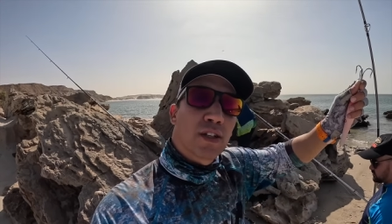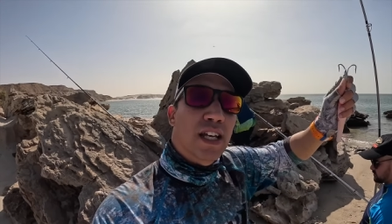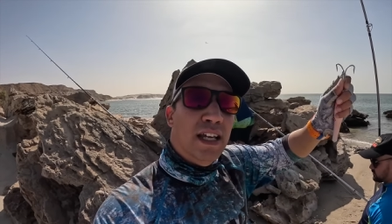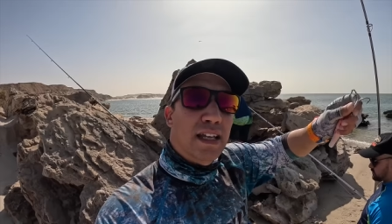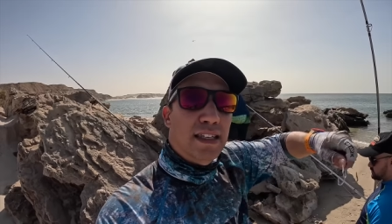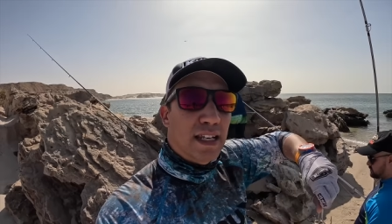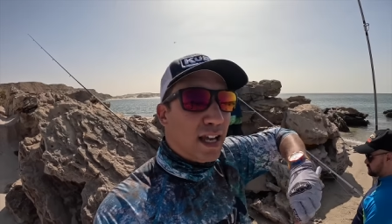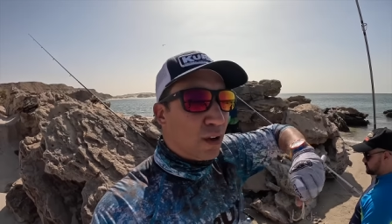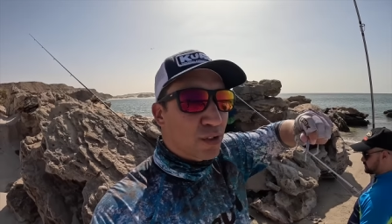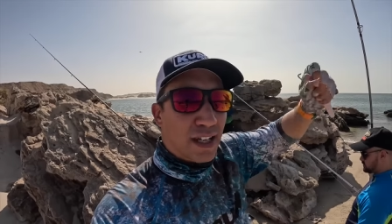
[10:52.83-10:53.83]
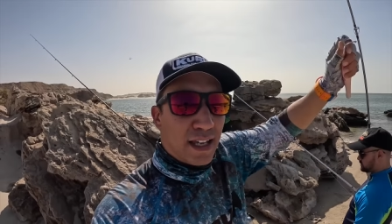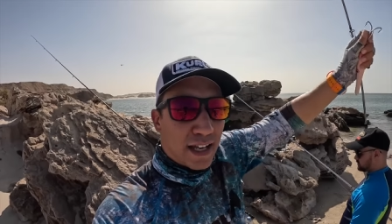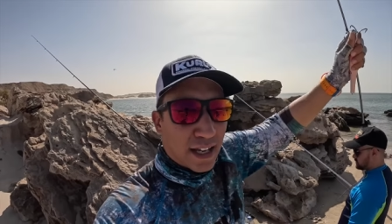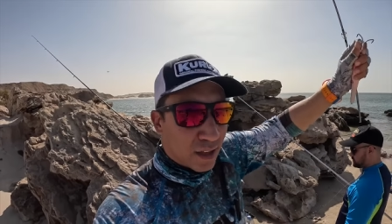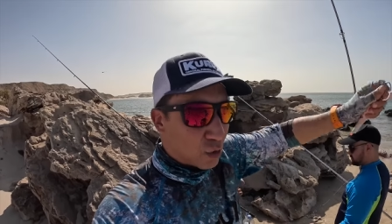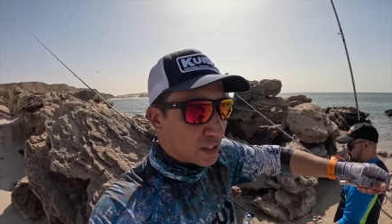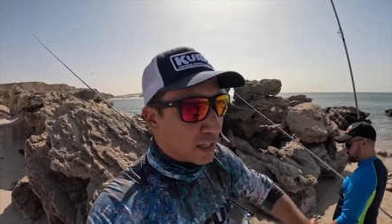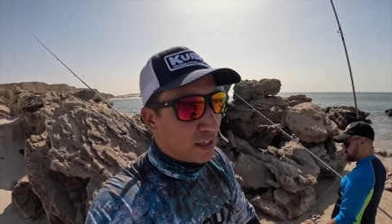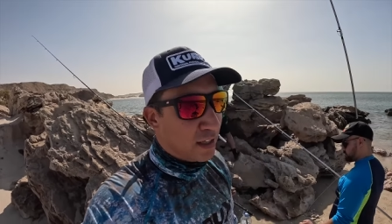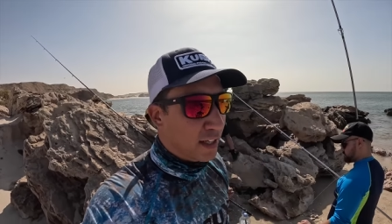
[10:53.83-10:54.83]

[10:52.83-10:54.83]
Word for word: تحياتي لك وتحيه كاع للاسره